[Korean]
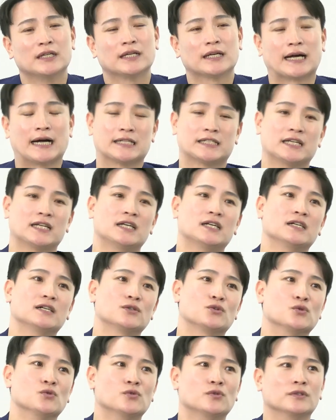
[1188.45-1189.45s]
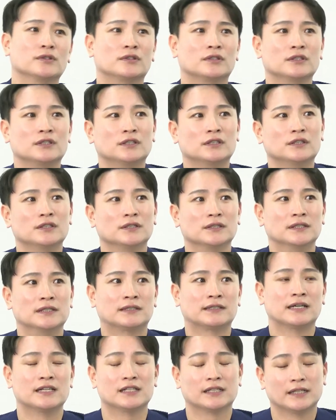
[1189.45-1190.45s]
가장 좋은 것들은
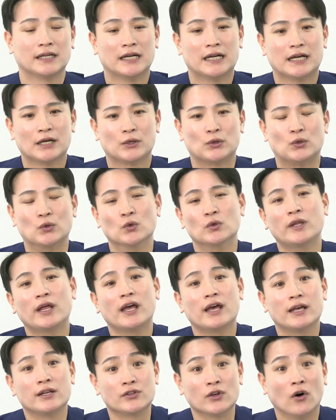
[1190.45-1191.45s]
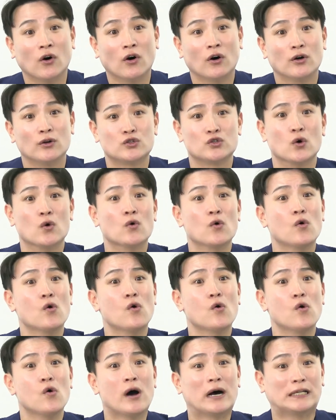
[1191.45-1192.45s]
일단 교내에서
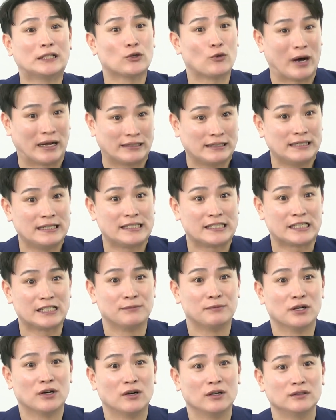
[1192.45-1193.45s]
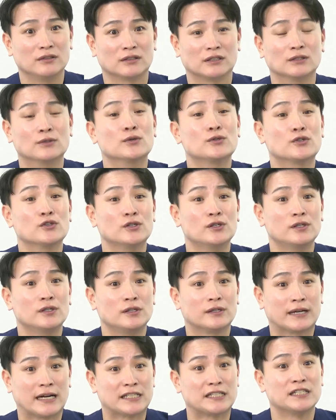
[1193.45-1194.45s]
전공하는 과들이 있으면
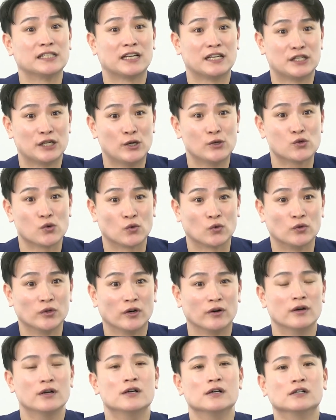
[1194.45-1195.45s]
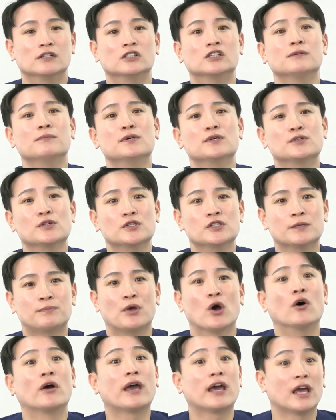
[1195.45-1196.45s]
그곳을 가시는 게 제일 좋고요. 그러면서 이제
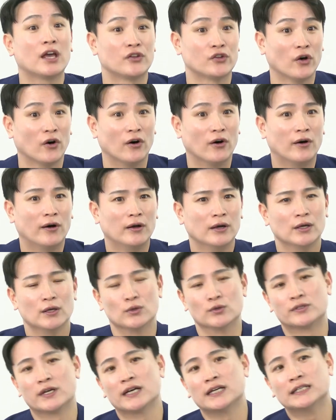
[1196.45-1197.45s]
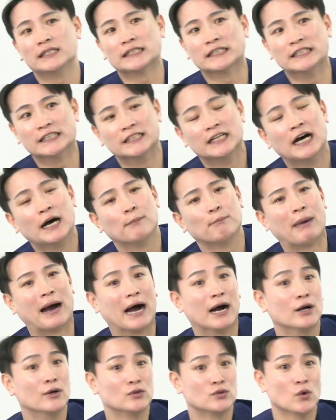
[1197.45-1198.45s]
병행해서 요사이는 그
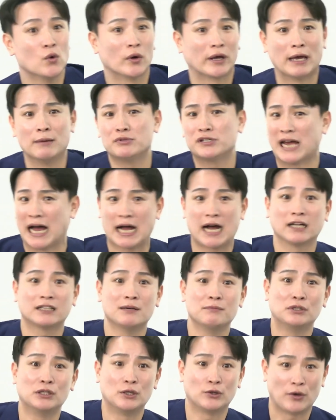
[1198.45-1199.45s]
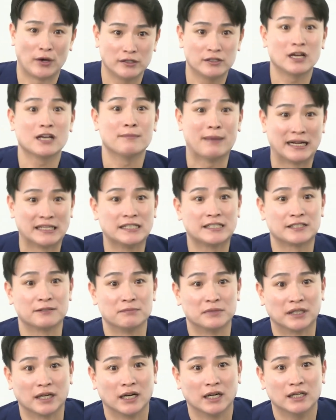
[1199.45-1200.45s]
방송 MC 아카데미들이 굉장히 많이
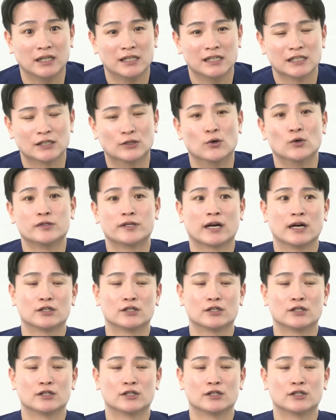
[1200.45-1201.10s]
있습니다. 그곳에